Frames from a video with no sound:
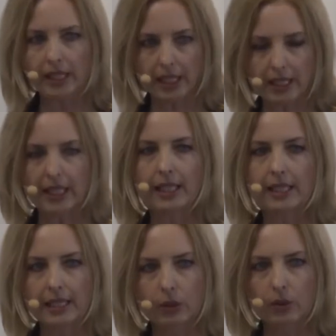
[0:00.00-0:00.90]
das
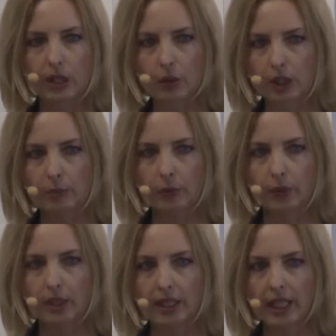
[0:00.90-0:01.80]
alles ist unser
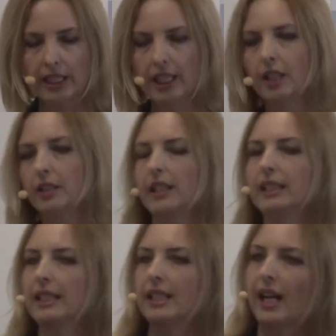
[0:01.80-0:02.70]
Unterbewusstsein und da
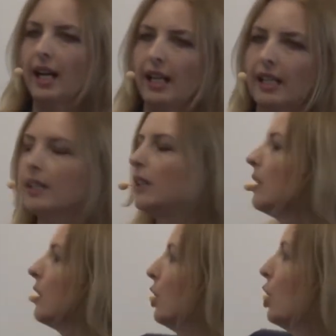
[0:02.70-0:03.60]
liegt ein
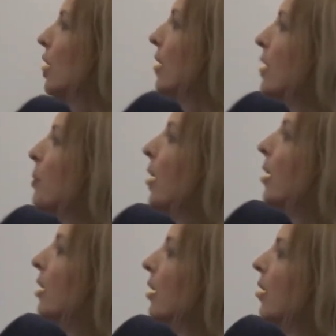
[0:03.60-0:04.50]
Tischtennisball.